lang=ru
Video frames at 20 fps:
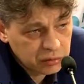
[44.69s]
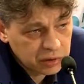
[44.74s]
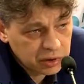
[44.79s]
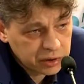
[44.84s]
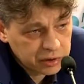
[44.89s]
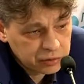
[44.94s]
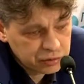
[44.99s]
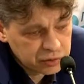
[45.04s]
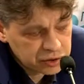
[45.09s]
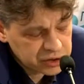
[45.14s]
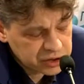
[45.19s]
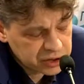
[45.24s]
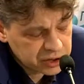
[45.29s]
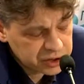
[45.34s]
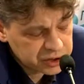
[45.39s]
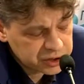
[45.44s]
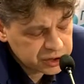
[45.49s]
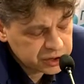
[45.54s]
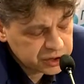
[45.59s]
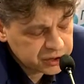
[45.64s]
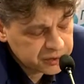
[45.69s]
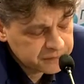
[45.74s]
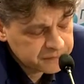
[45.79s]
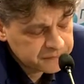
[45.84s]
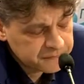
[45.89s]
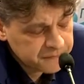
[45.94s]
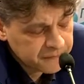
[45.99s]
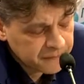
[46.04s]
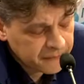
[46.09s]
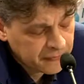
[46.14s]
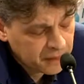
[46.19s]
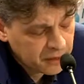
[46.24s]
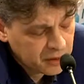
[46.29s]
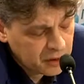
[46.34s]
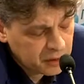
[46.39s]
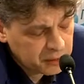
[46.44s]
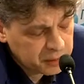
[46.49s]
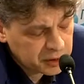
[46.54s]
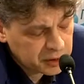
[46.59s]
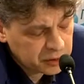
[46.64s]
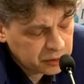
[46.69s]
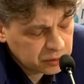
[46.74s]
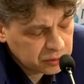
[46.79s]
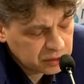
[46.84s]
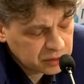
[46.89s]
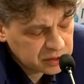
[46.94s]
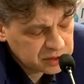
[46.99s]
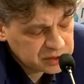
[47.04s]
и ужесточение определенных